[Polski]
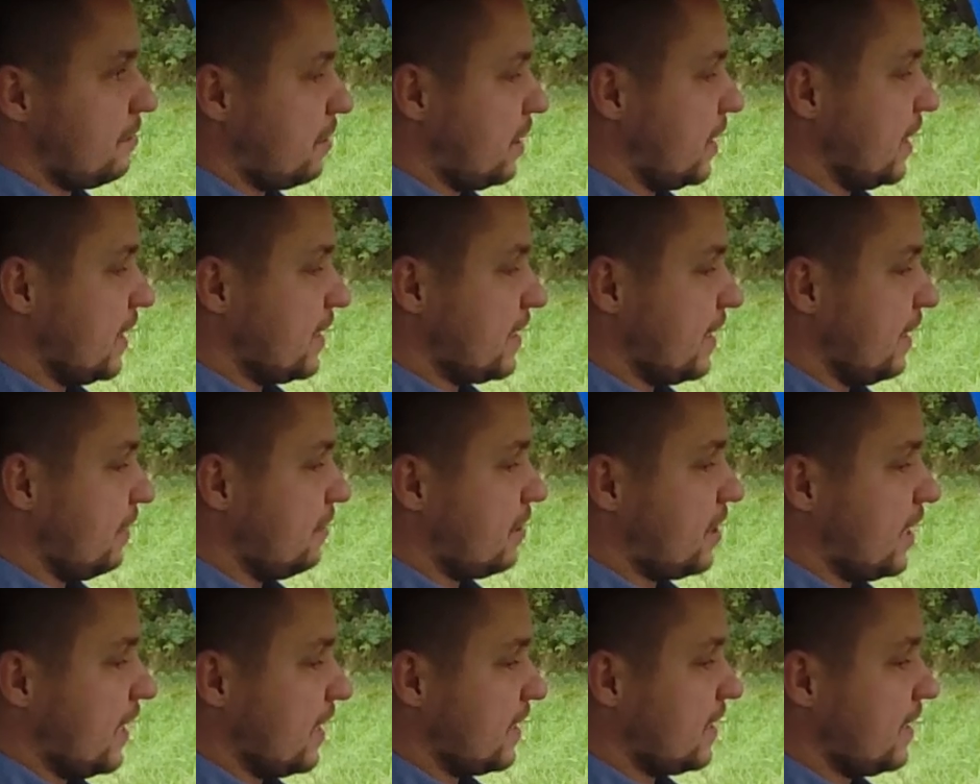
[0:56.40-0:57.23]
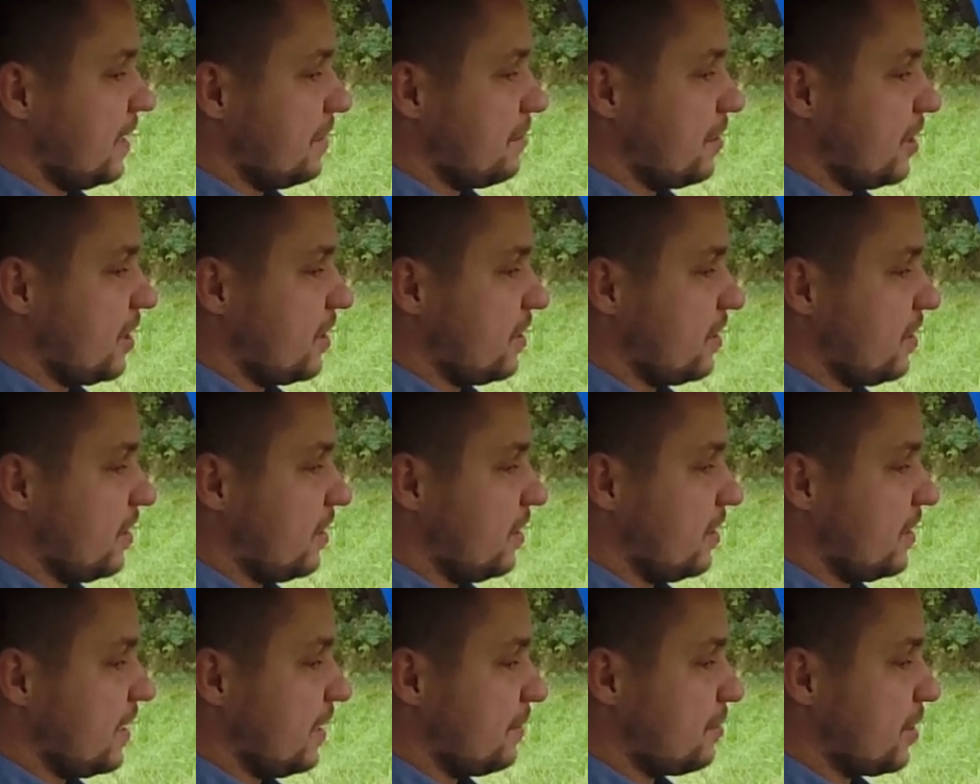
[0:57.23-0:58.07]
których ja cały czas nie mogę się do
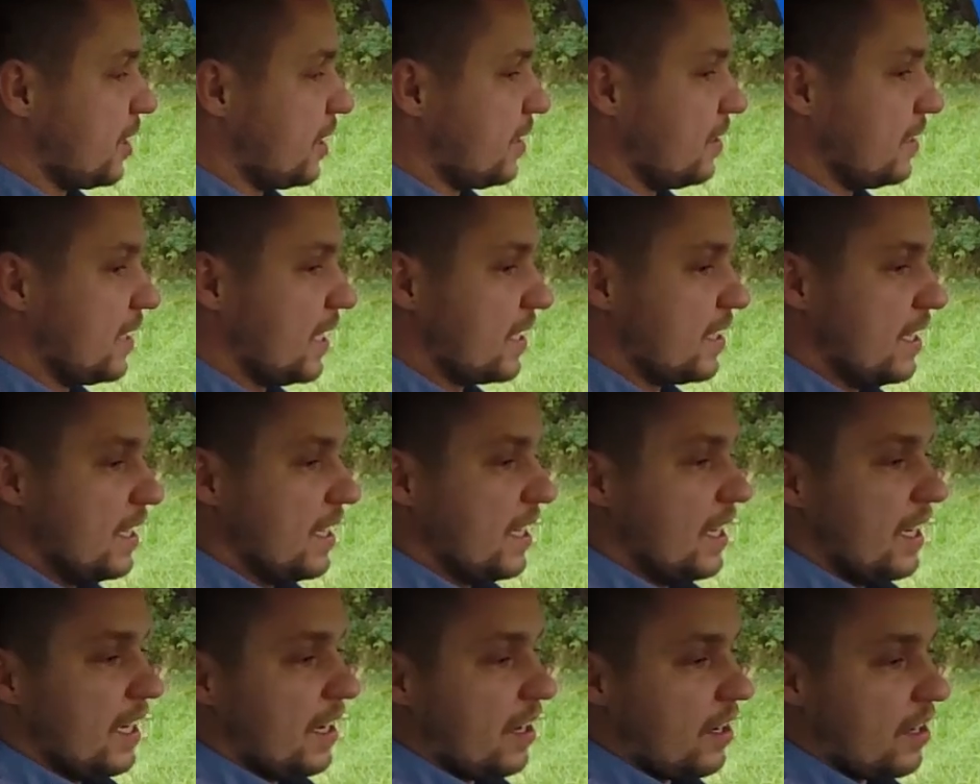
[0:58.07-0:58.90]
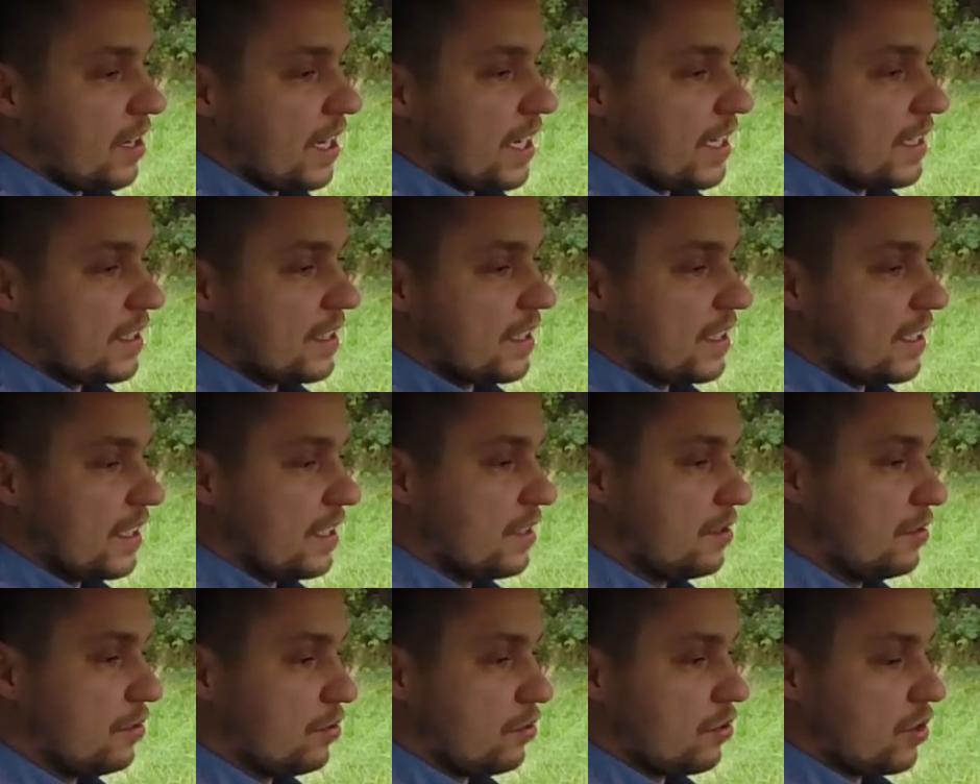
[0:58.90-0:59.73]
końca przekonać, oraz e,
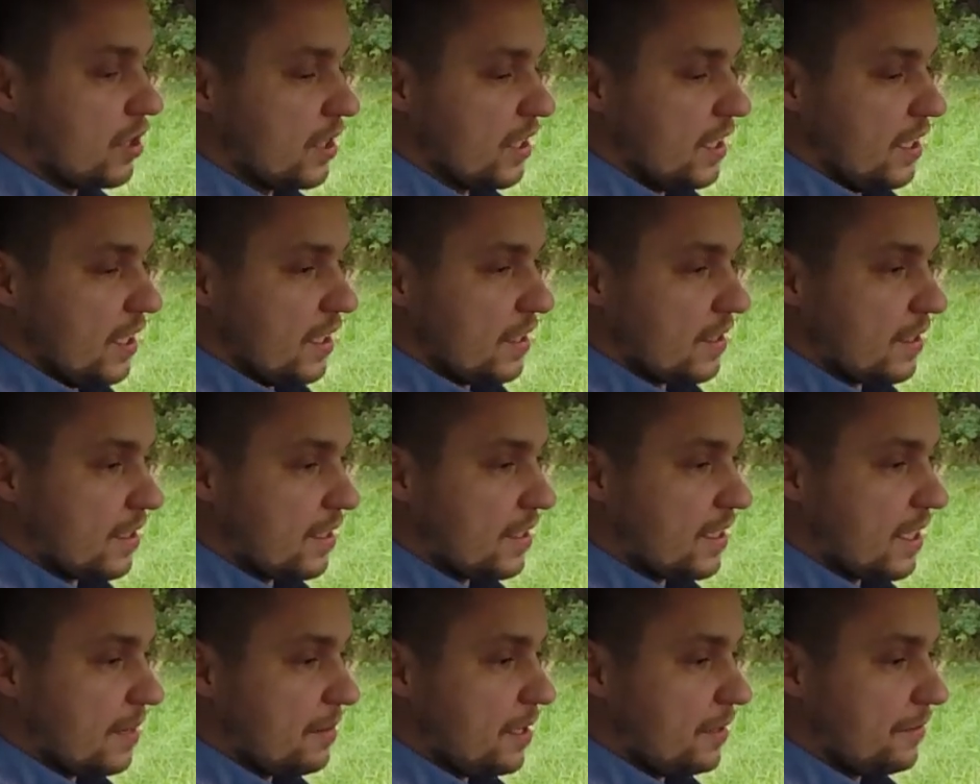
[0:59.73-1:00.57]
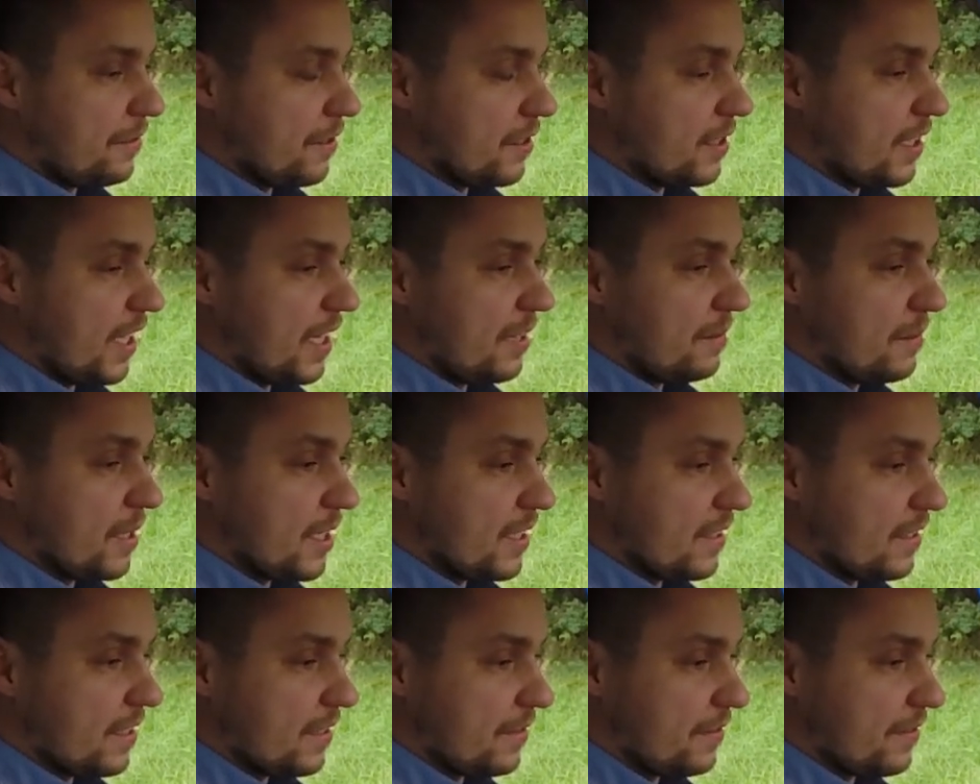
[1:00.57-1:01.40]
duży system infotainment